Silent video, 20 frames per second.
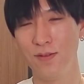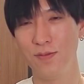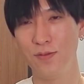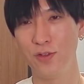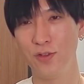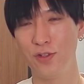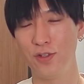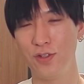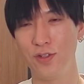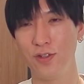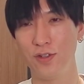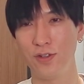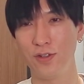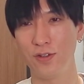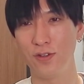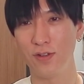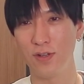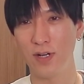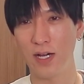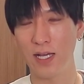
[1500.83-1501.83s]

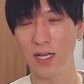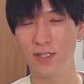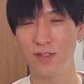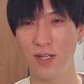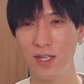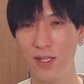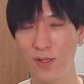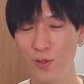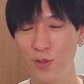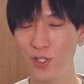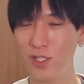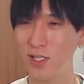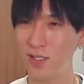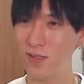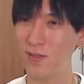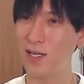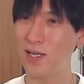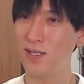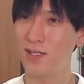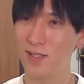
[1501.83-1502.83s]
もう、外れてほしいで
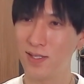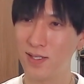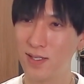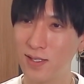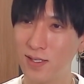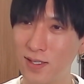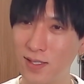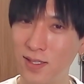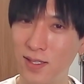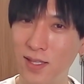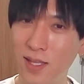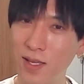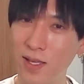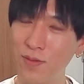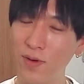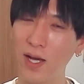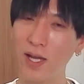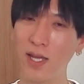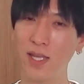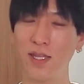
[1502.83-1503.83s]
すわ。で、
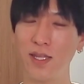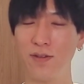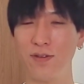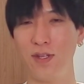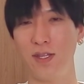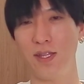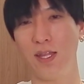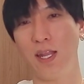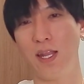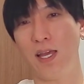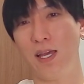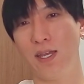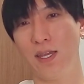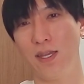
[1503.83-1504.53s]
もう上げてくれたら、